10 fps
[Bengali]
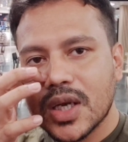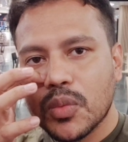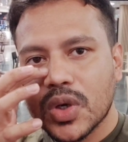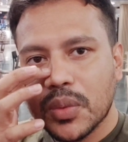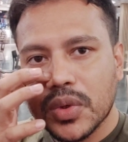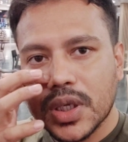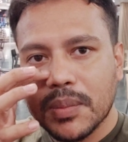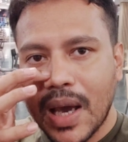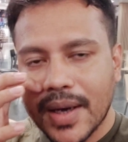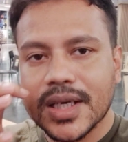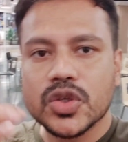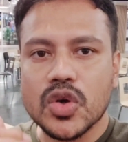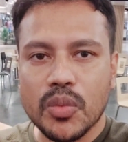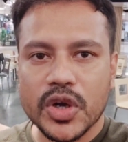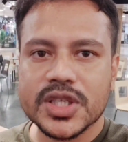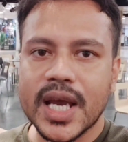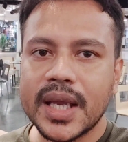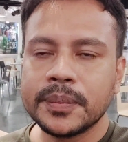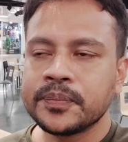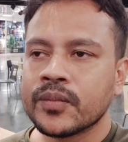যেন মোটামুটি ভালো একটা সময়
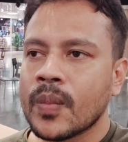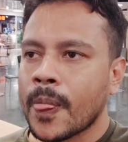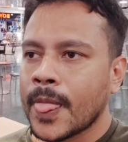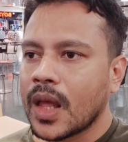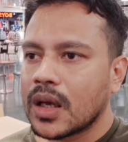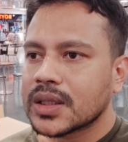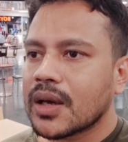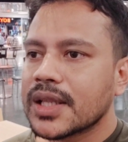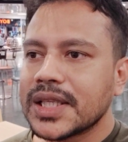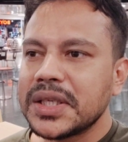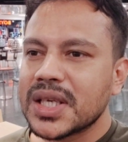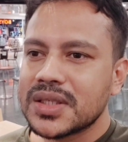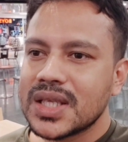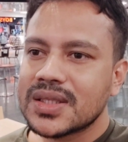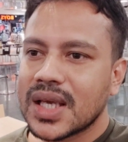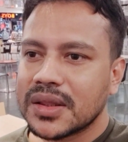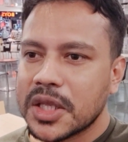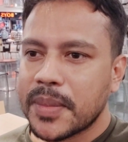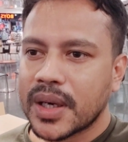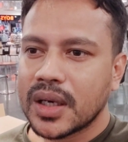যায় তাহলে তিনটা জিন্স
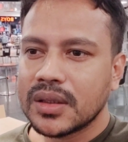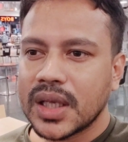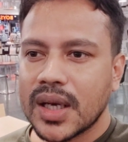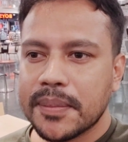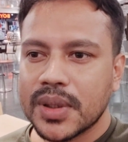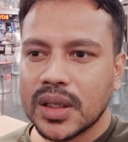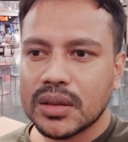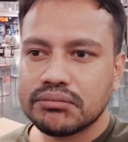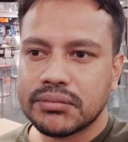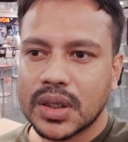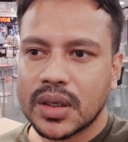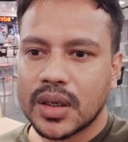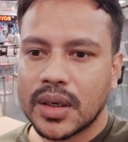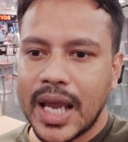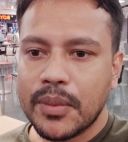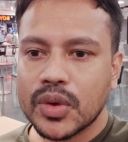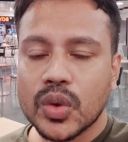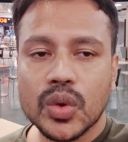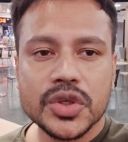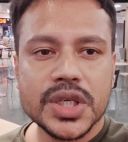আনতে পারেন দেন আপনি এমন
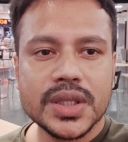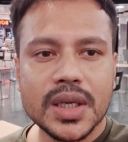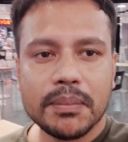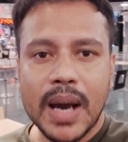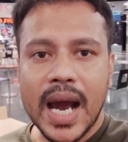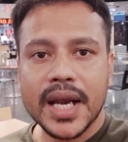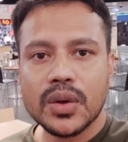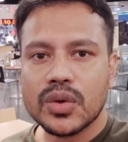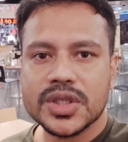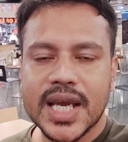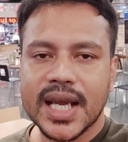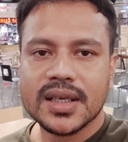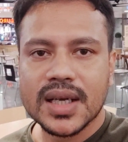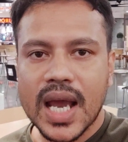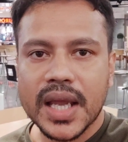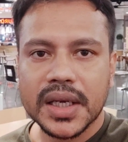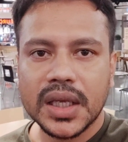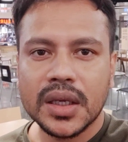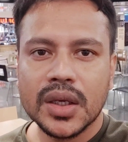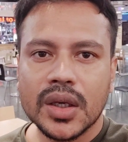কোনো শীতের ভারী কোনো জ্যাকেট না এনে
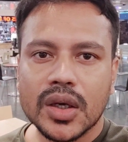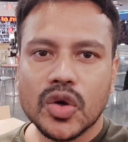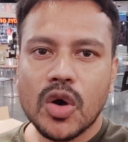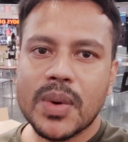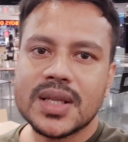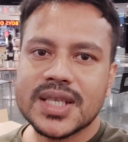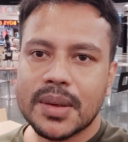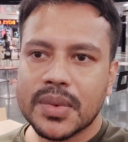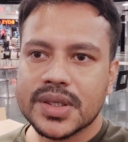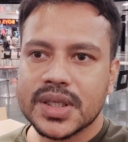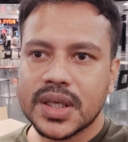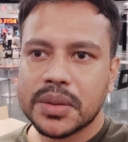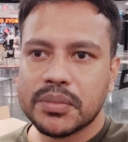নর্মাল যে আমরা যে